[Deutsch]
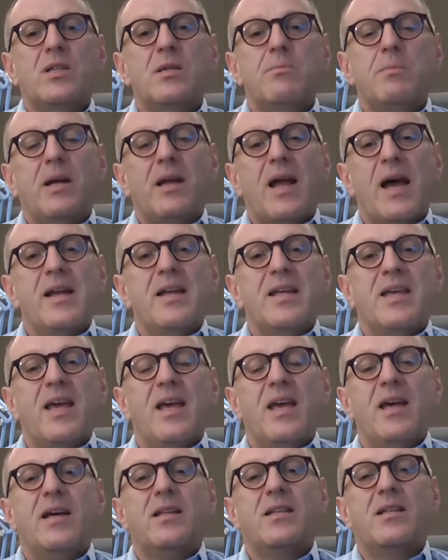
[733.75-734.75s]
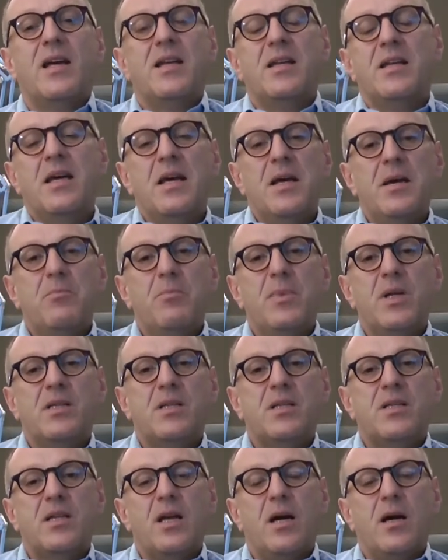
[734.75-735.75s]
die man eigentlich eher dann
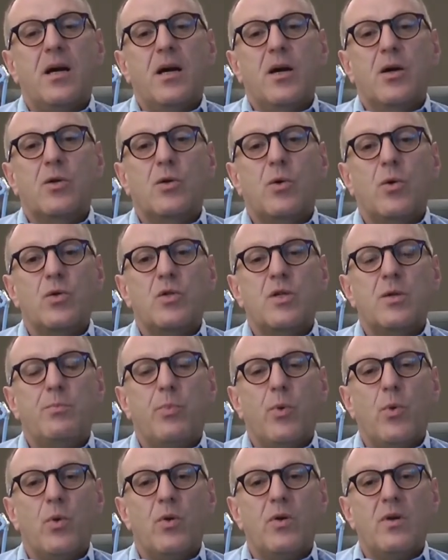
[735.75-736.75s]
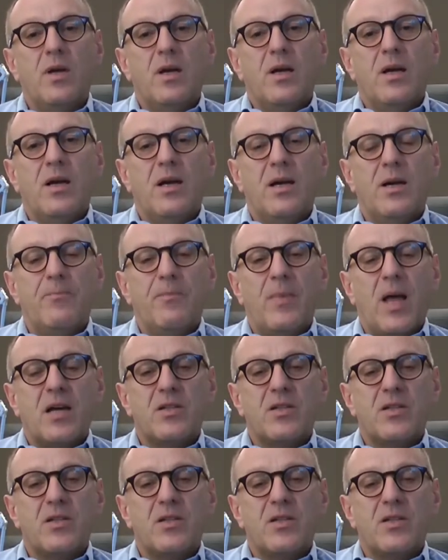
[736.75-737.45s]
mit der Côte de Beaune ähm,